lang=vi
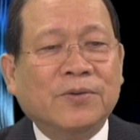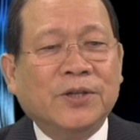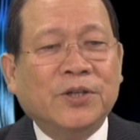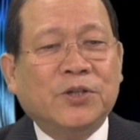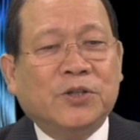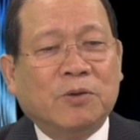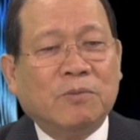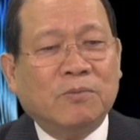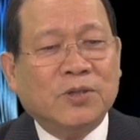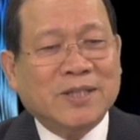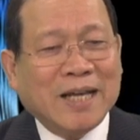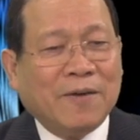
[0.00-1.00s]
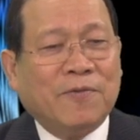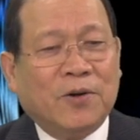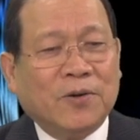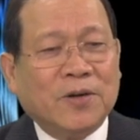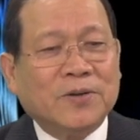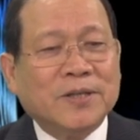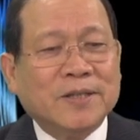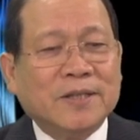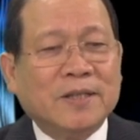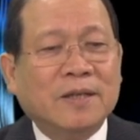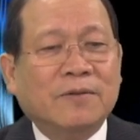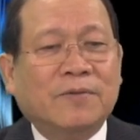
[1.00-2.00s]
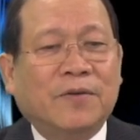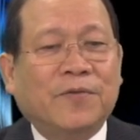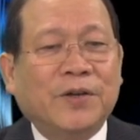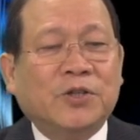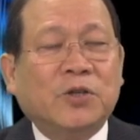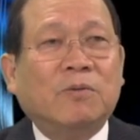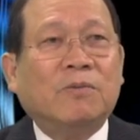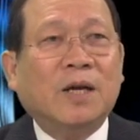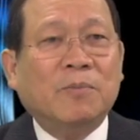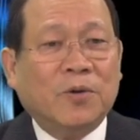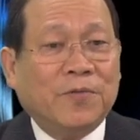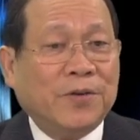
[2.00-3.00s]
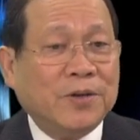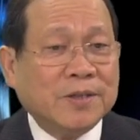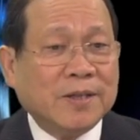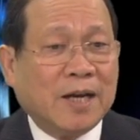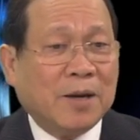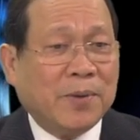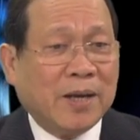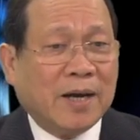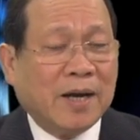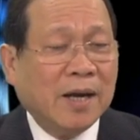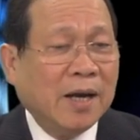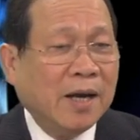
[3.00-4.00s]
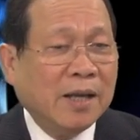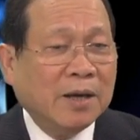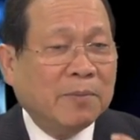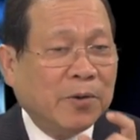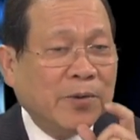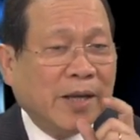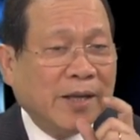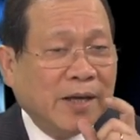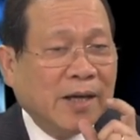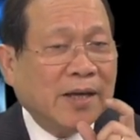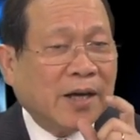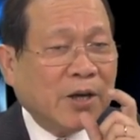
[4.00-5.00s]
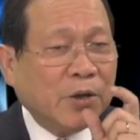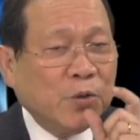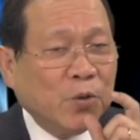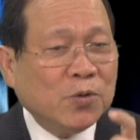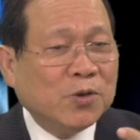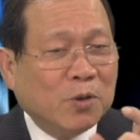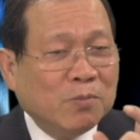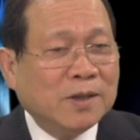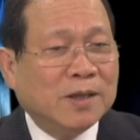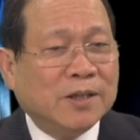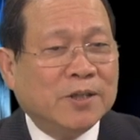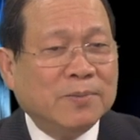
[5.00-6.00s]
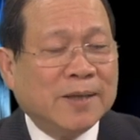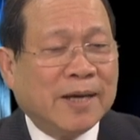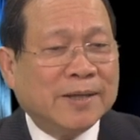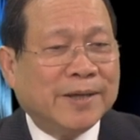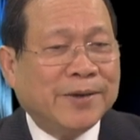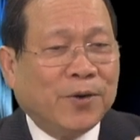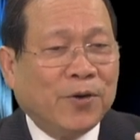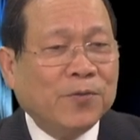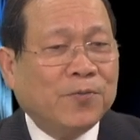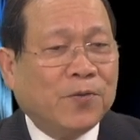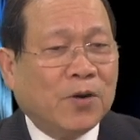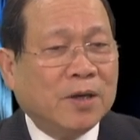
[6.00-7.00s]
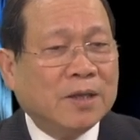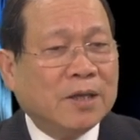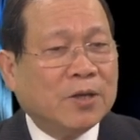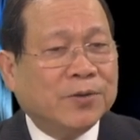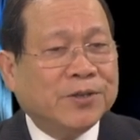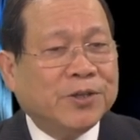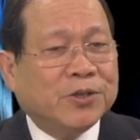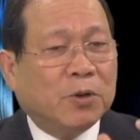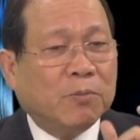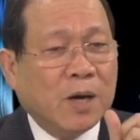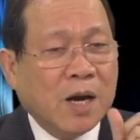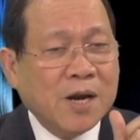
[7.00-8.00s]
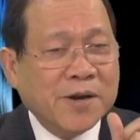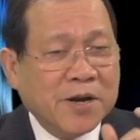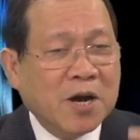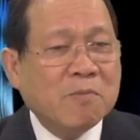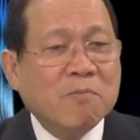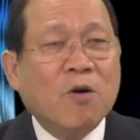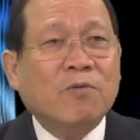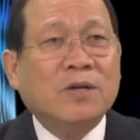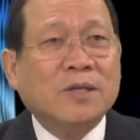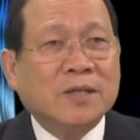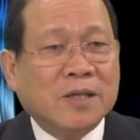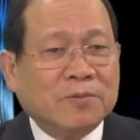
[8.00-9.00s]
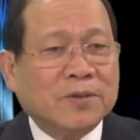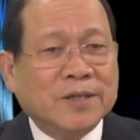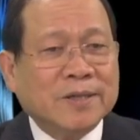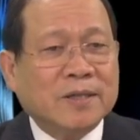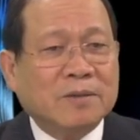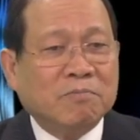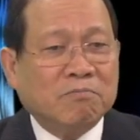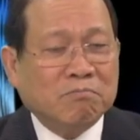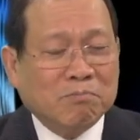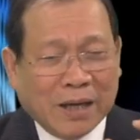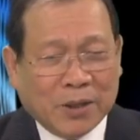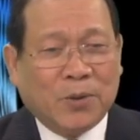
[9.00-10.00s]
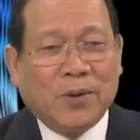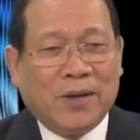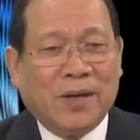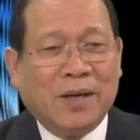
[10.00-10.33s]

di trùng staphylococcus và vi trùng hemophilus chlamydia. Nhưng mà quý vị nhớ là cái thuốc chủng ngừa chúng ta chỉ đối phó với con di trùng Pneumococcus mà thôi.